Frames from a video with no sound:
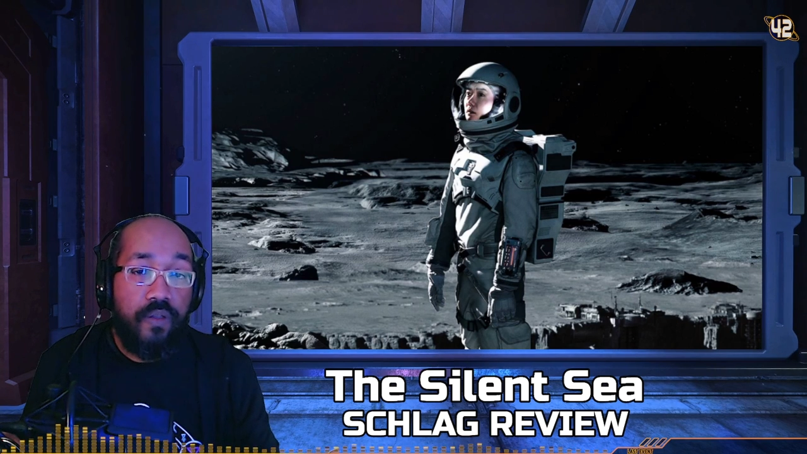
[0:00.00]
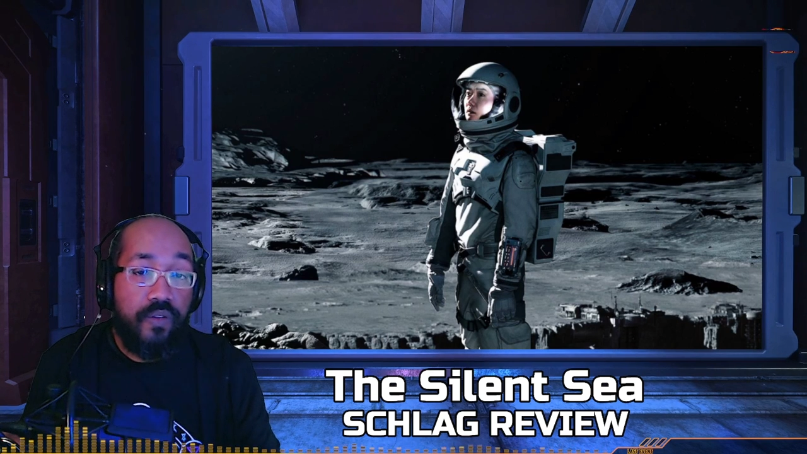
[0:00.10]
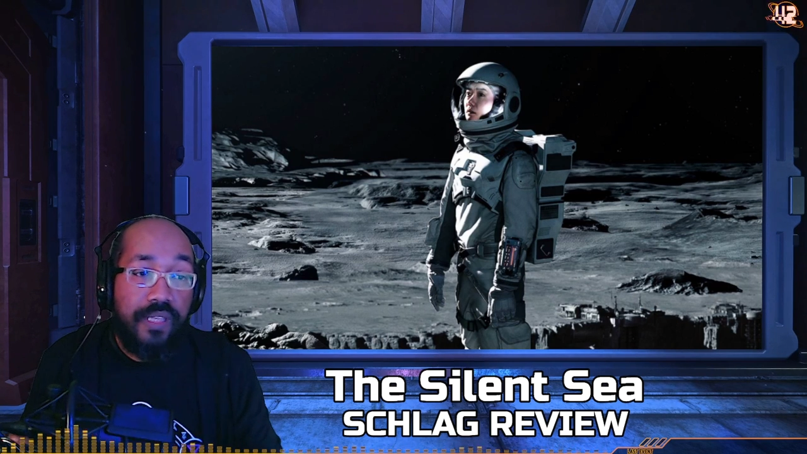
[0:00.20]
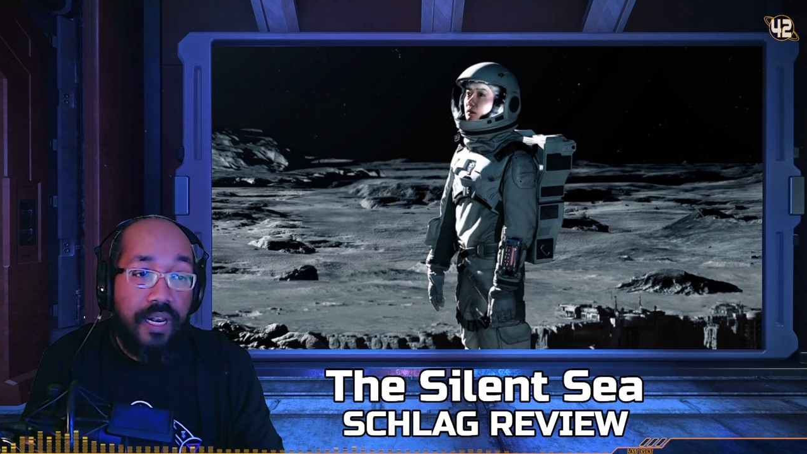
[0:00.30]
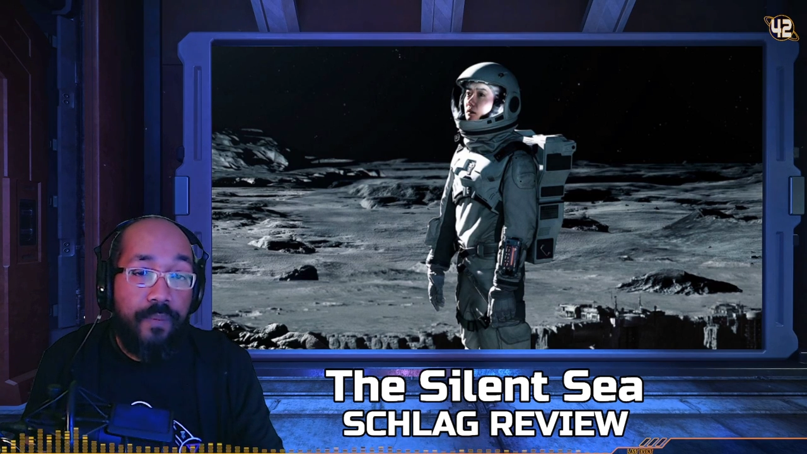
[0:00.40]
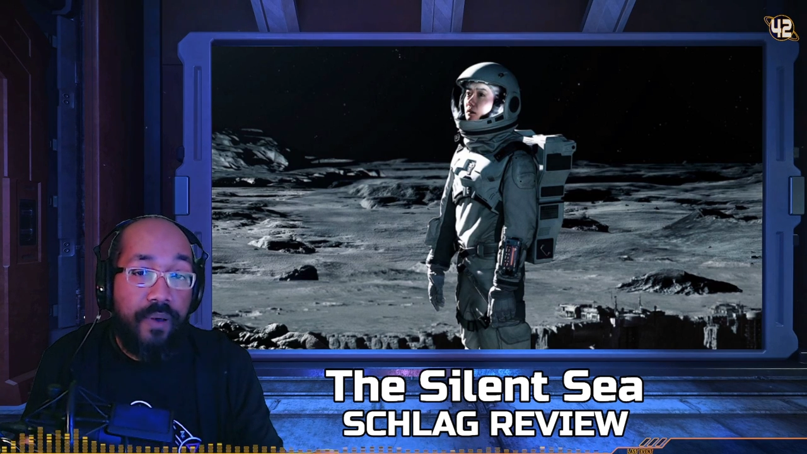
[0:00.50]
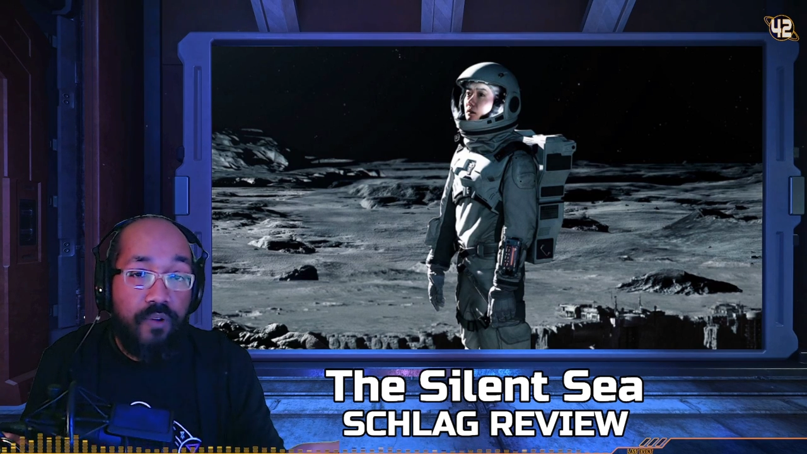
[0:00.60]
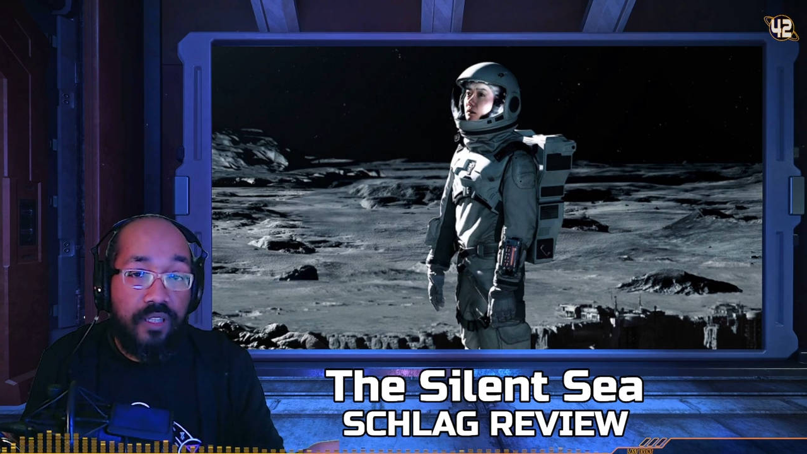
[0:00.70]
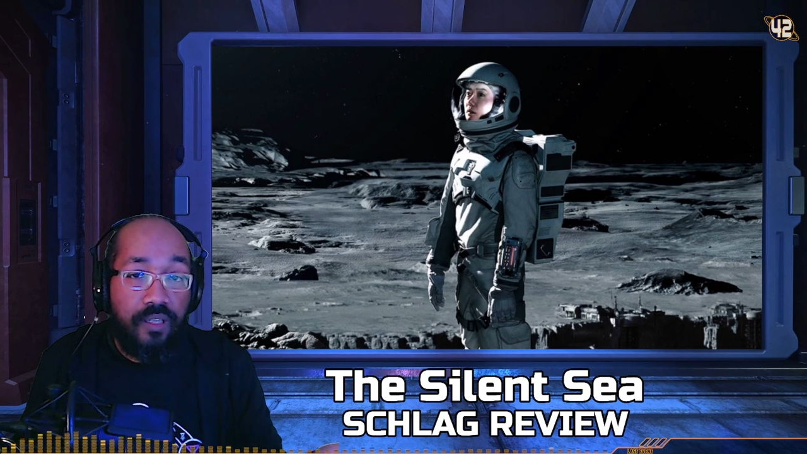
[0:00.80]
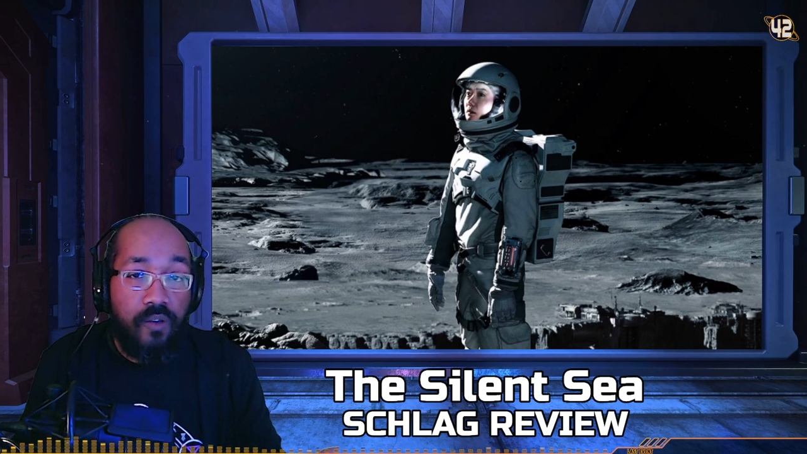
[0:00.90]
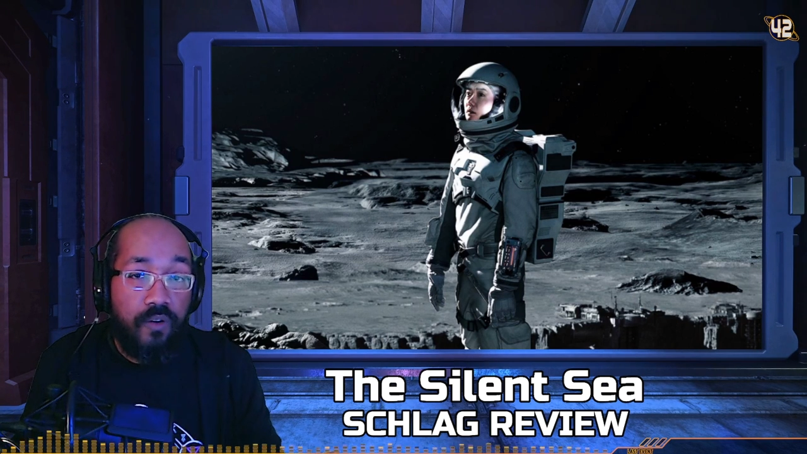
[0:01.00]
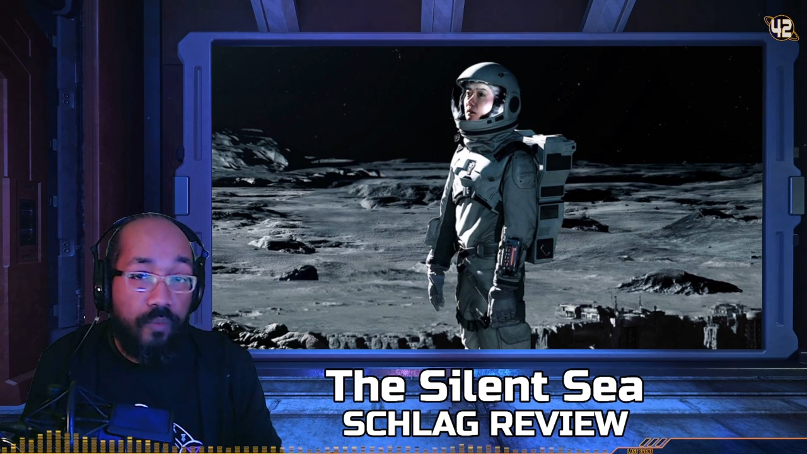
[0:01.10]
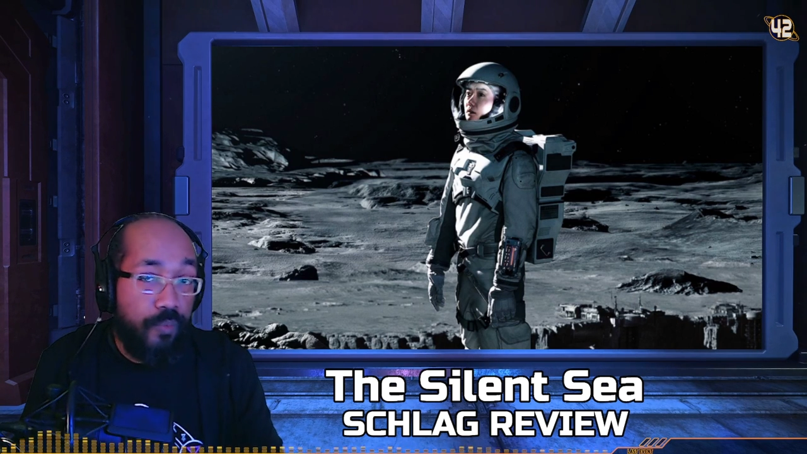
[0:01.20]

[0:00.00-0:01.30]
euh, n'allez pas voir Triangle.